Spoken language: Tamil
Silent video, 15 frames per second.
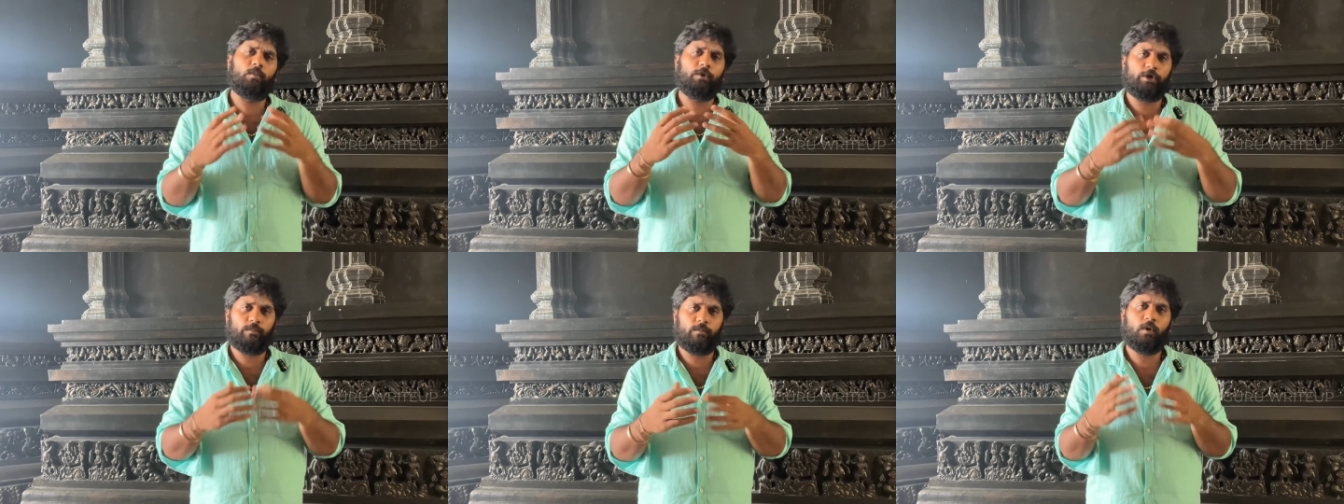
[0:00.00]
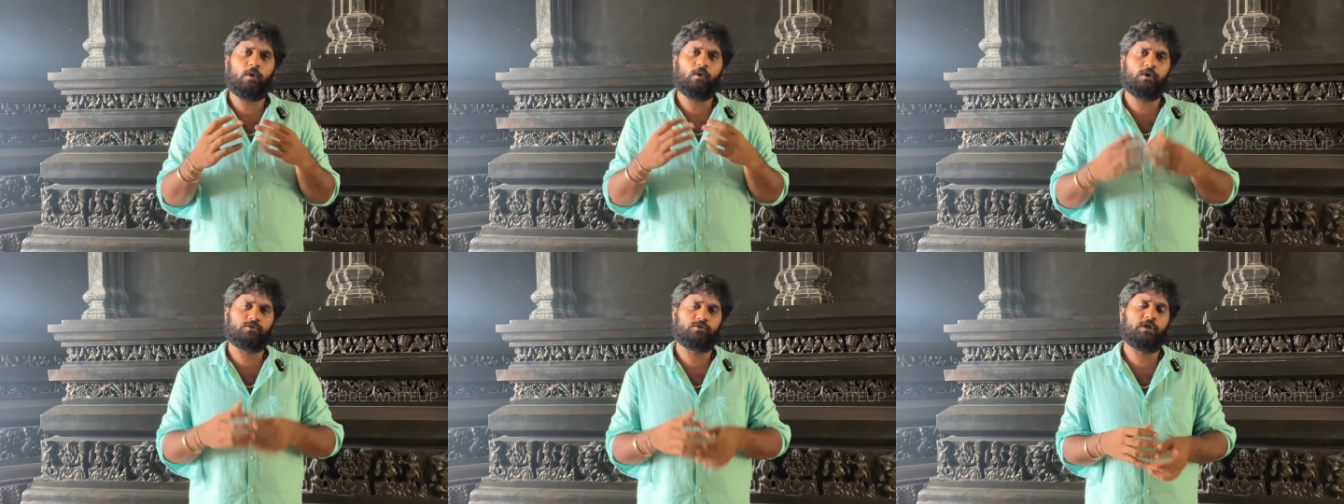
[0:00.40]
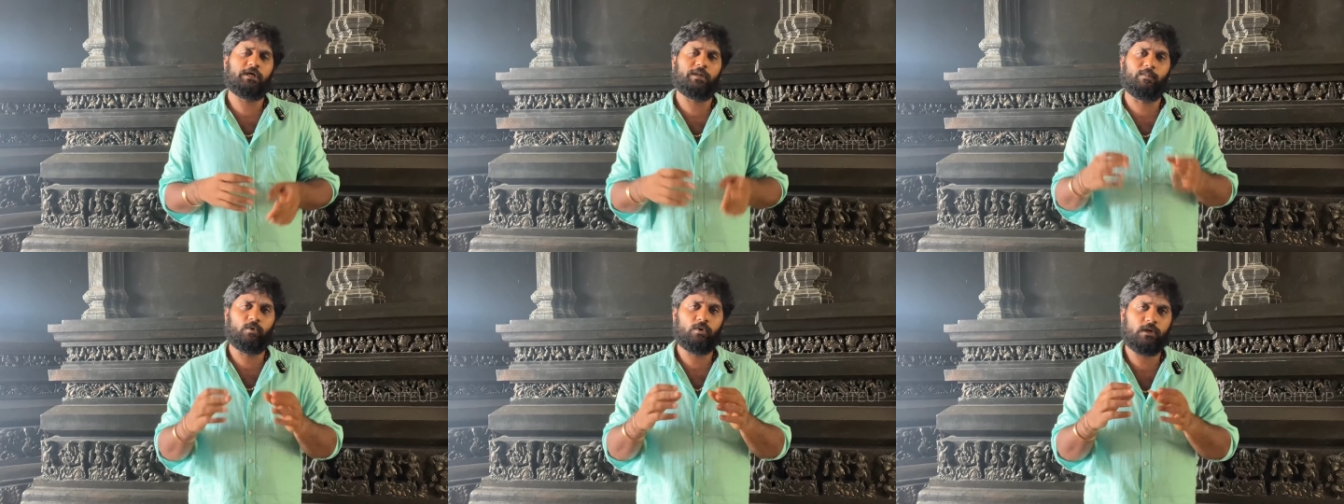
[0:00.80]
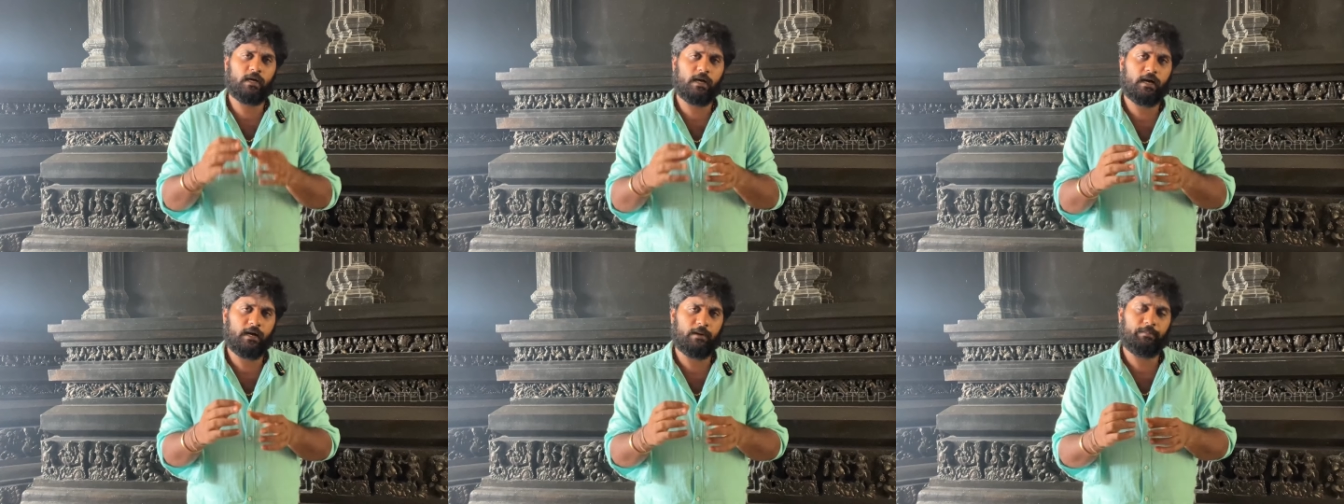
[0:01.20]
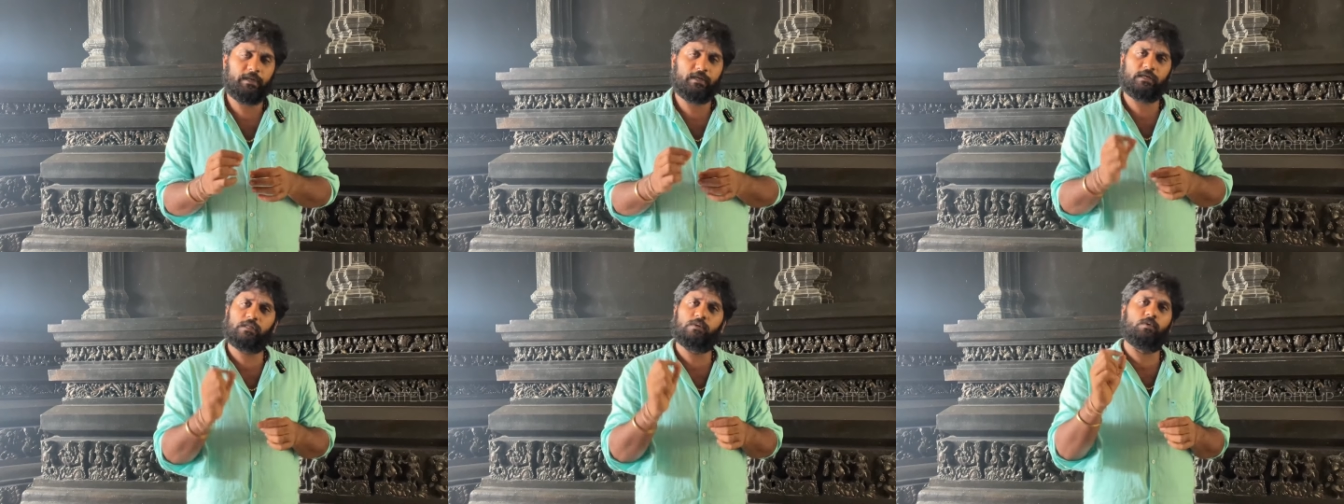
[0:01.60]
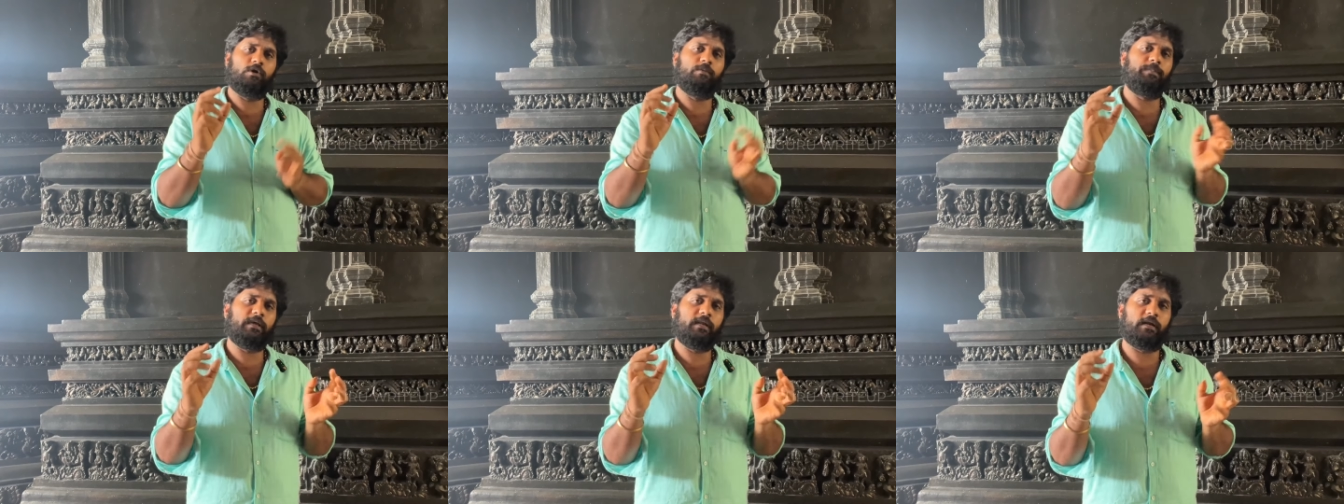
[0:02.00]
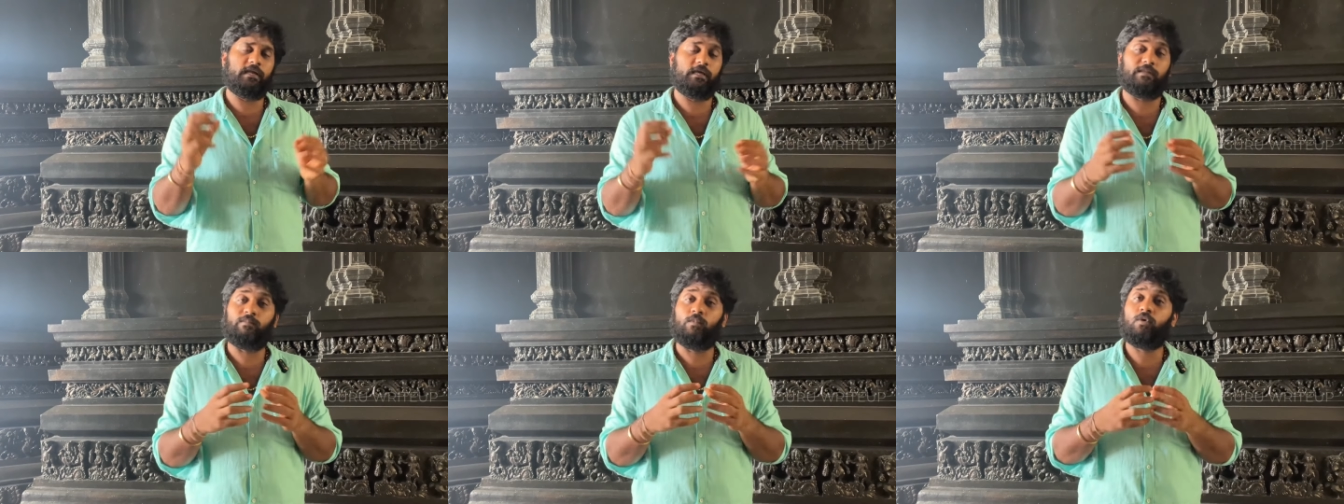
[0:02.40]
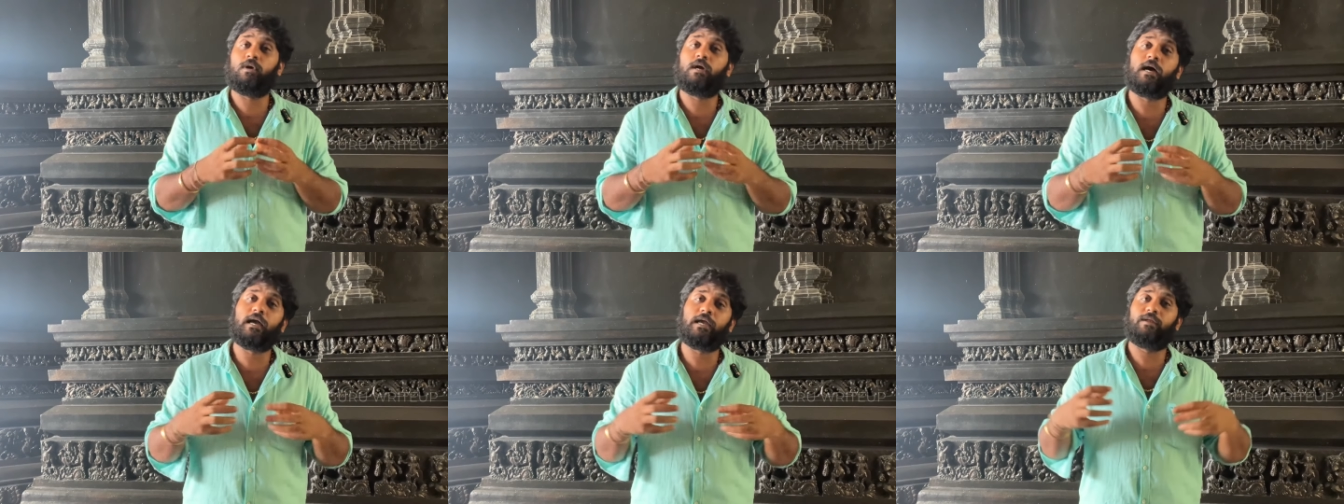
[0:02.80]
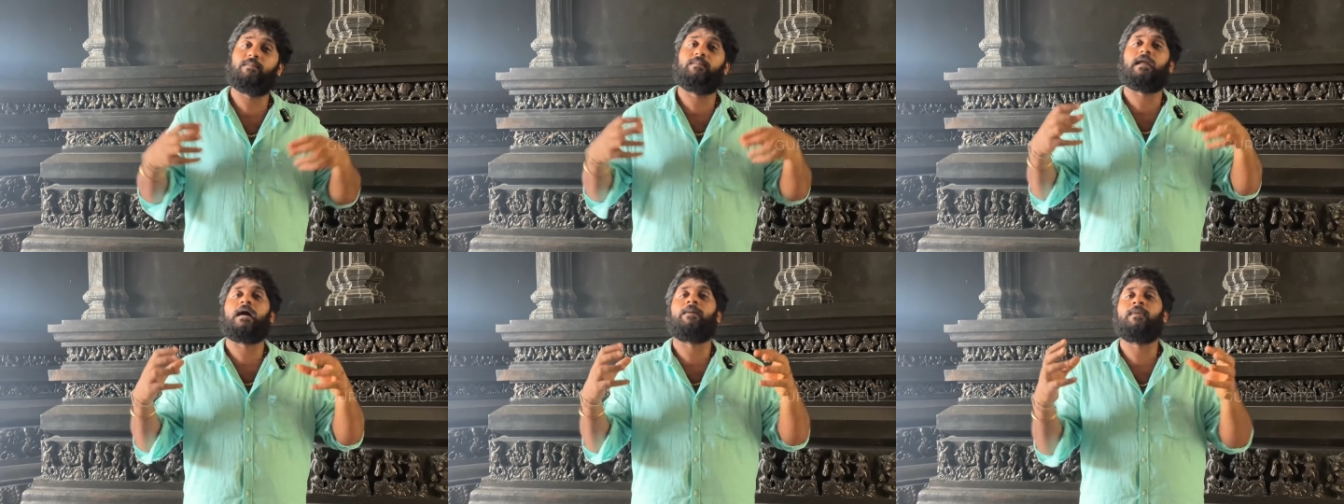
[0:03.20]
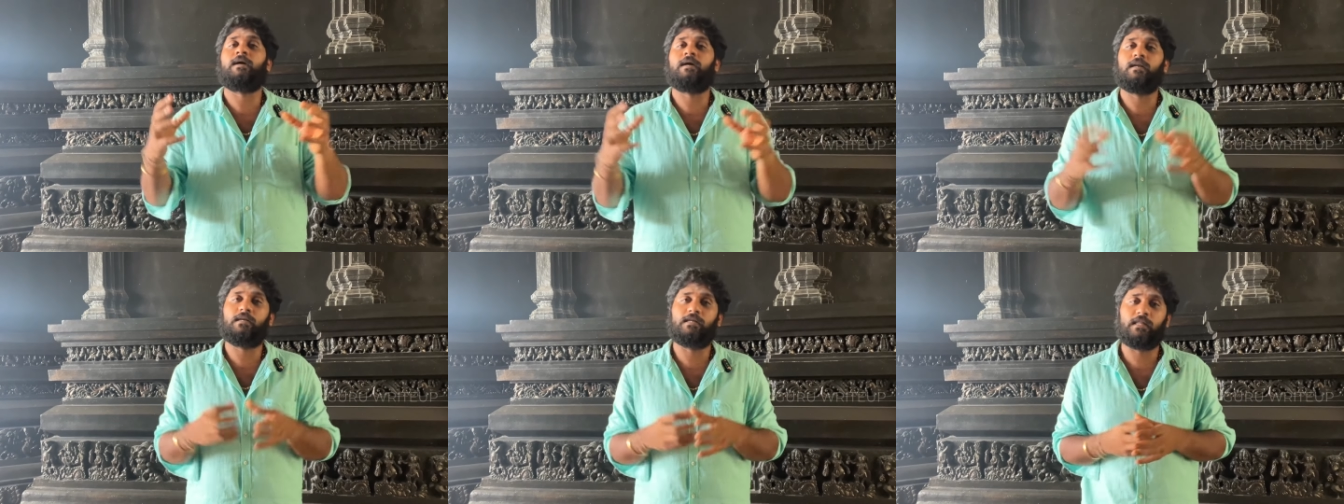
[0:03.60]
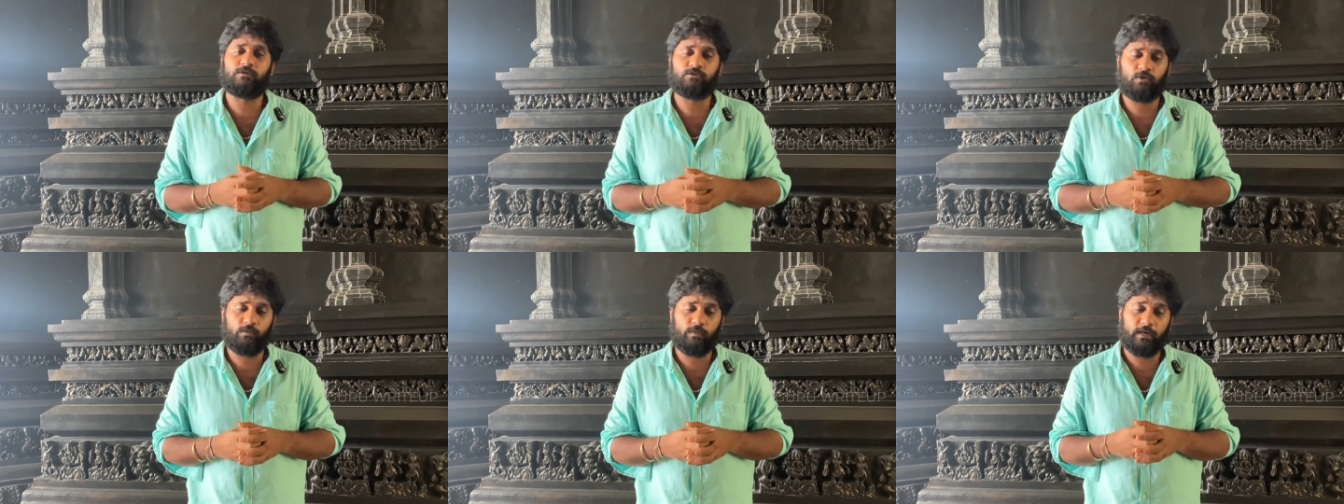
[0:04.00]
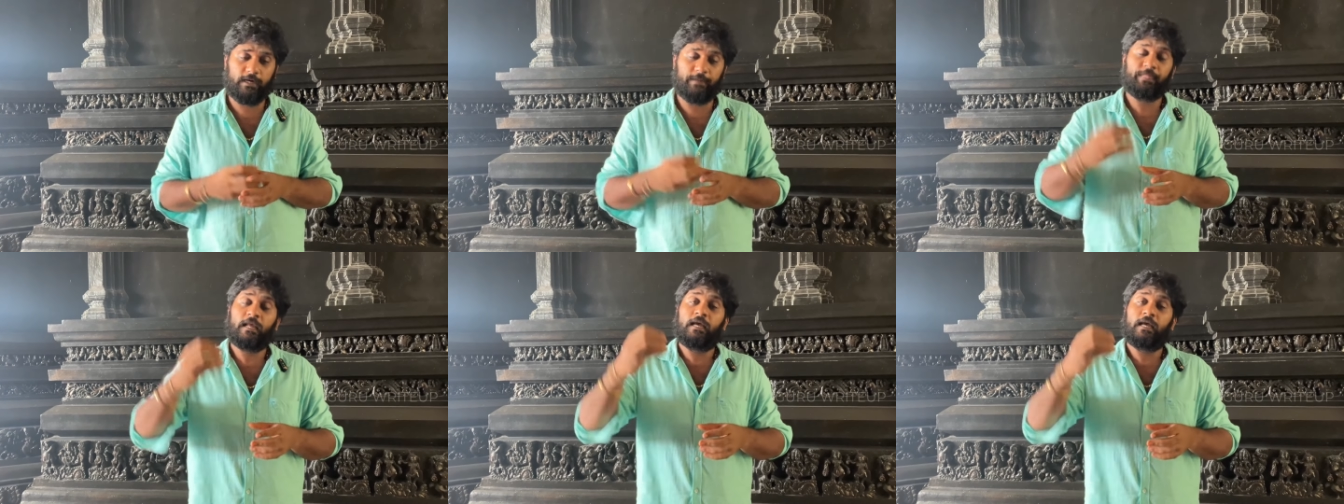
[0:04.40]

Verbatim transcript: முடியுமோ அவ்வளோ சொல்லுங்கள் முருகா அப்படின்றது ஒரு பேர் கிடையாது முருகா எனும் நாமங்கள்னு தான் சொல்லுவாங்க